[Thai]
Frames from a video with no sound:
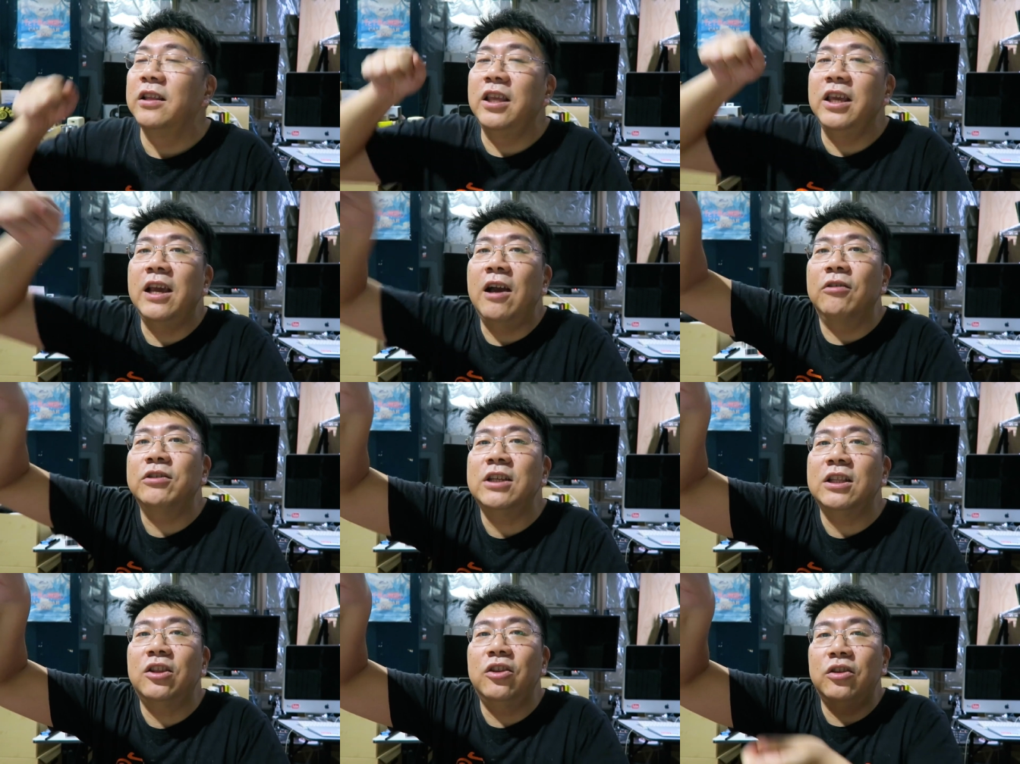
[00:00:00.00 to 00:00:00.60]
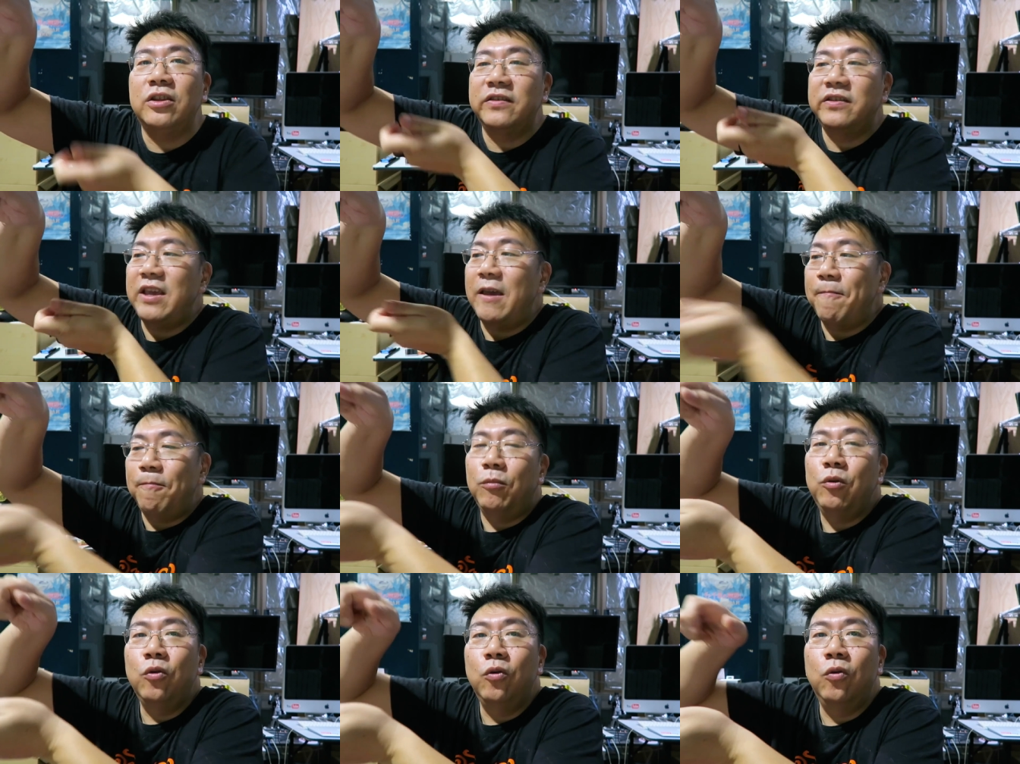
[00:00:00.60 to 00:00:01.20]
ที่เขาจะเสี
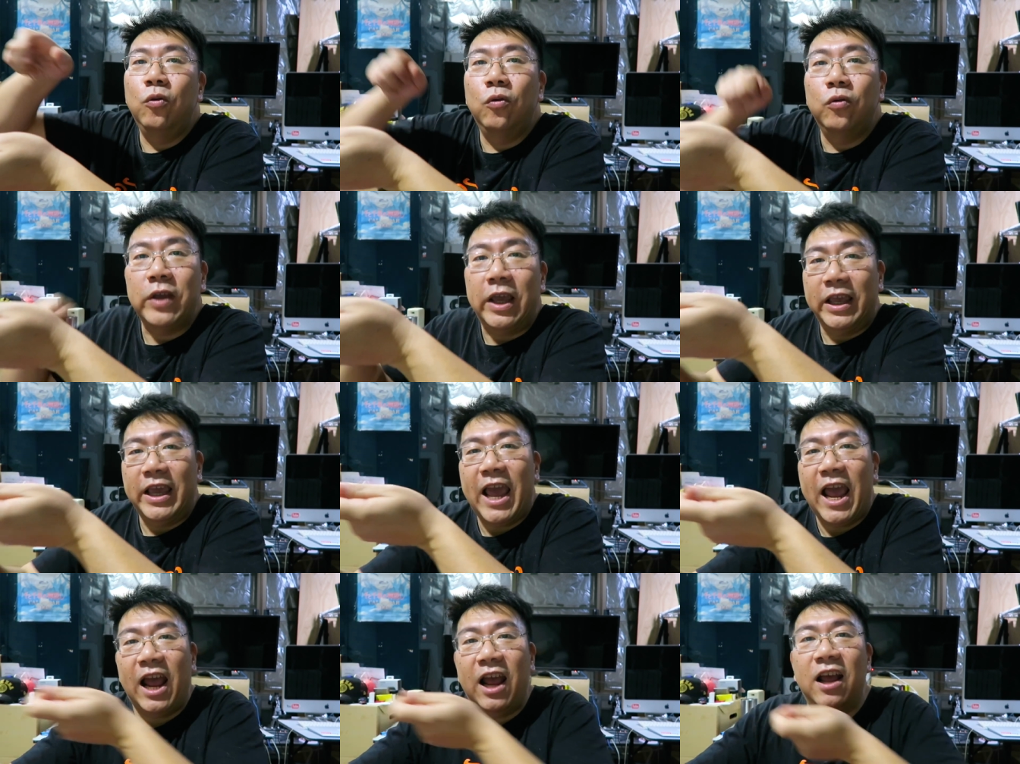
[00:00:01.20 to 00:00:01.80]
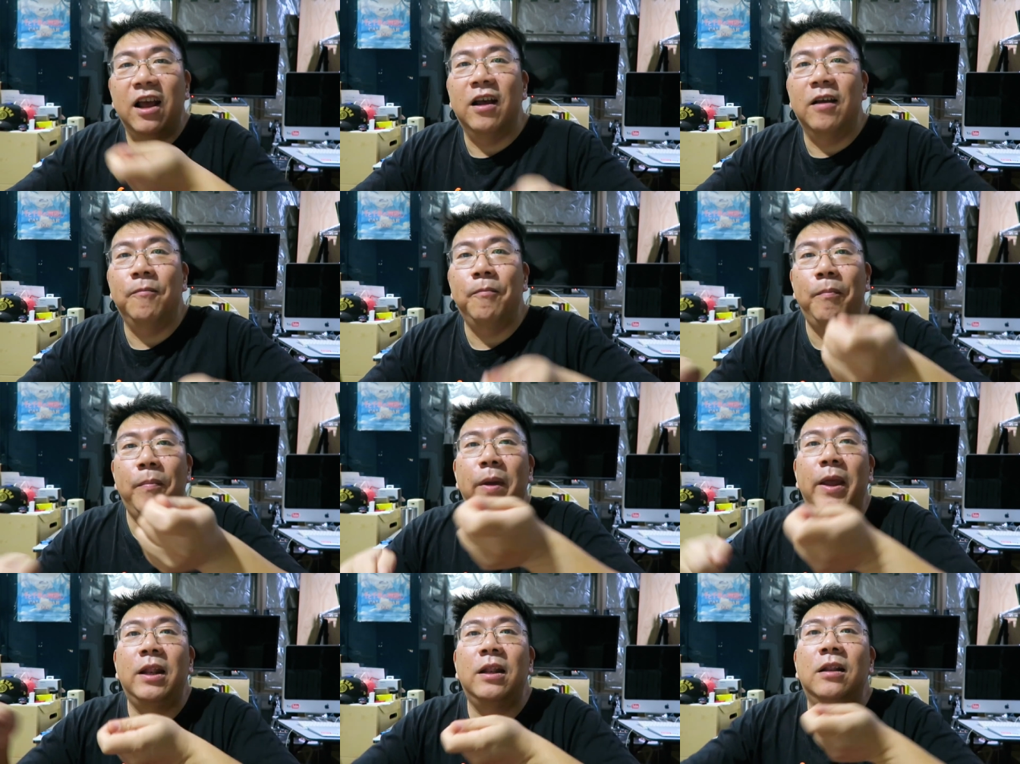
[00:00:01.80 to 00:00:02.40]
ยบรูอย่างเงี้ย
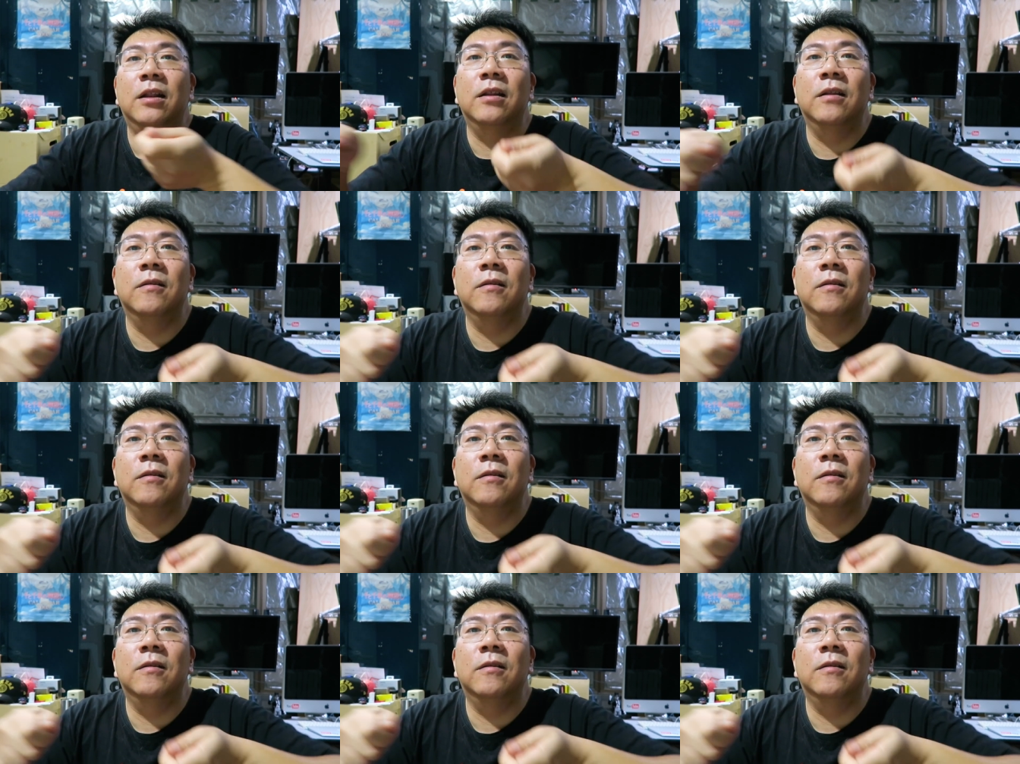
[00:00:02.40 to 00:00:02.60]
เป็น